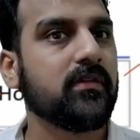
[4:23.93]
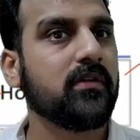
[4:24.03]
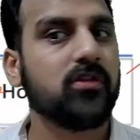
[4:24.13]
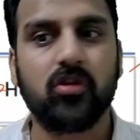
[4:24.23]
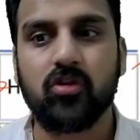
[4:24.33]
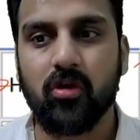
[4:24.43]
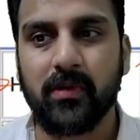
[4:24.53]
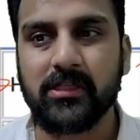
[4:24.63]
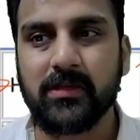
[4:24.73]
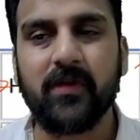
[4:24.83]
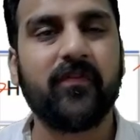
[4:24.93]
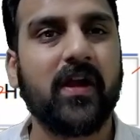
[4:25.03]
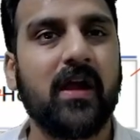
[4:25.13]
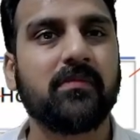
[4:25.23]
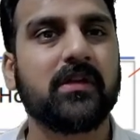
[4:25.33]
तो गवर्नमेंट जब ये
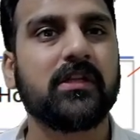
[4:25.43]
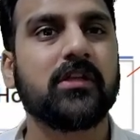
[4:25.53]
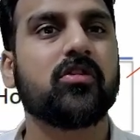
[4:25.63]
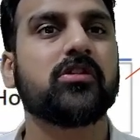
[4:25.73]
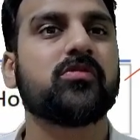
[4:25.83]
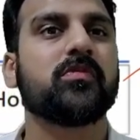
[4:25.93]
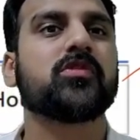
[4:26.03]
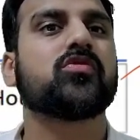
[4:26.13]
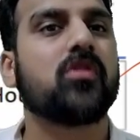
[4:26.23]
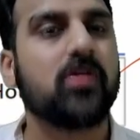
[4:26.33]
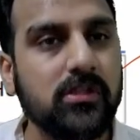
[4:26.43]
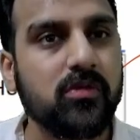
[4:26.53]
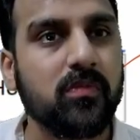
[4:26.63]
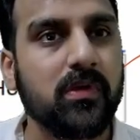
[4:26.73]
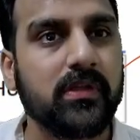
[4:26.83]
फराम करती है तो कंज्यूमर्स उसको
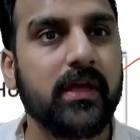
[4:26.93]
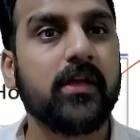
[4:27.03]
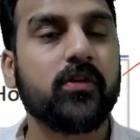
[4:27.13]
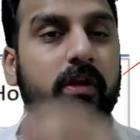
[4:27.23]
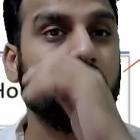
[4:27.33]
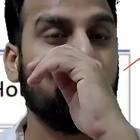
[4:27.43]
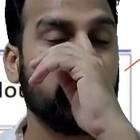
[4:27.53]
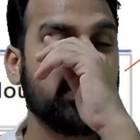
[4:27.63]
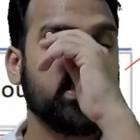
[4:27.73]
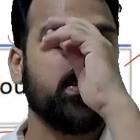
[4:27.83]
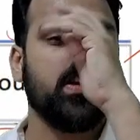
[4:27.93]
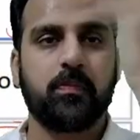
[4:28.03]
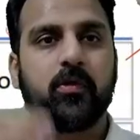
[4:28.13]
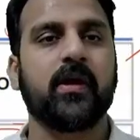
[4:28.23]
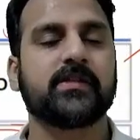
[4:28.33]
कंज्यूम करते हैं तो इकोनॉमिक सिस्टम एक
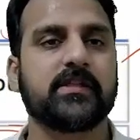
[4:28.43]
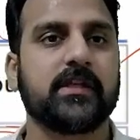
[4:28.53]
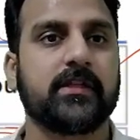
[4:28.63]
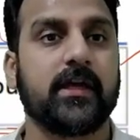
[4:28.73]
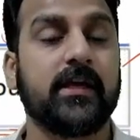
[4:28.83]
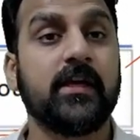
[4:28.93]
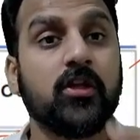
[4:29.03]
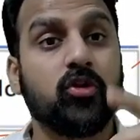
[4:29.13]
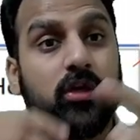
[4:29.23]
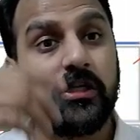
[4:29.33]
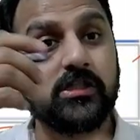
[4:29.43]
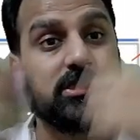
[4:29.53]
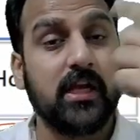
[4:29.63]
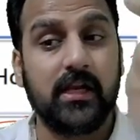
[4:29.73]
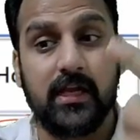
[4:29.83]
पूरा ऐसे चलता है तो इस
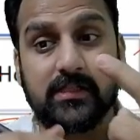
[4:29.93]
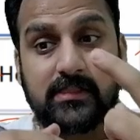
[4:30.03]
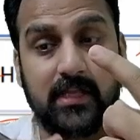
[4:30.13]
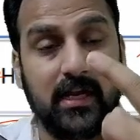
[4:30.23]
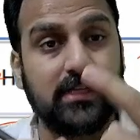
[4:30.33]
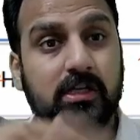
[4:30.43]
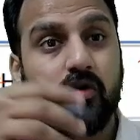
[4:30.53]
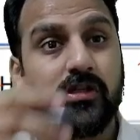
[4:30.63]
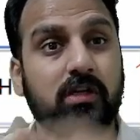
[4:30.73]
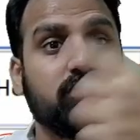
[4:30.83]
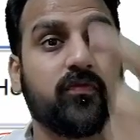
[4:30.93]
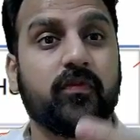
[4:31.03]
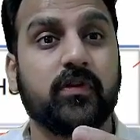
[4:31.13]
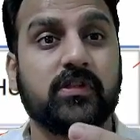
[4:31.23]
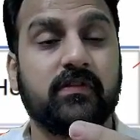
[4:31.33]
चल, इस तरह से गुड्स
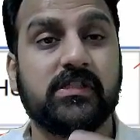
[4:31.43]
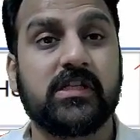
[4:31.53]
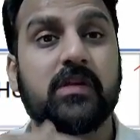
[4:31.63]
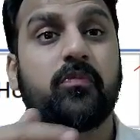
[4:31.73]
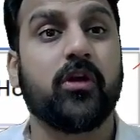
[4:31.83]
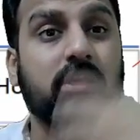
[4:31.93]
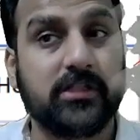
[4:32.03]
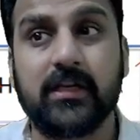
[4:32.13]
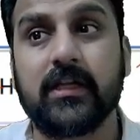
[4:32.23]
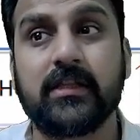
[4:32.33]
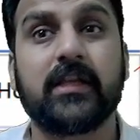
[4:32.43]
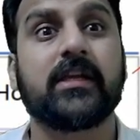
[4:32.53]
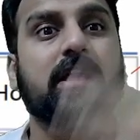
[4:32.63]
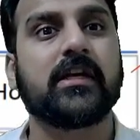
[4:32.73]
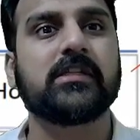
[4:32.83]
एंड सर्विस की प्रोडक्शन के अंदर
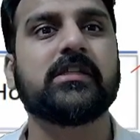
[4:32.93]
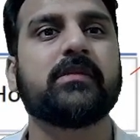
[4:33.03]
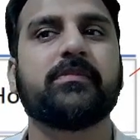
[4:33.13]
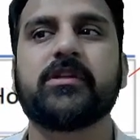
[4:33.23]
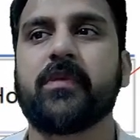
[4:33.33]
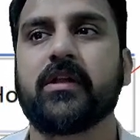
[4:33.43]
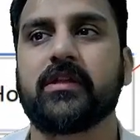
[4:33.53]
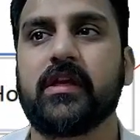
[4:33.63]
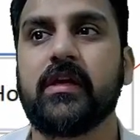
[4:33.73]
क्या क्या चीज़ें बीच में आती हैं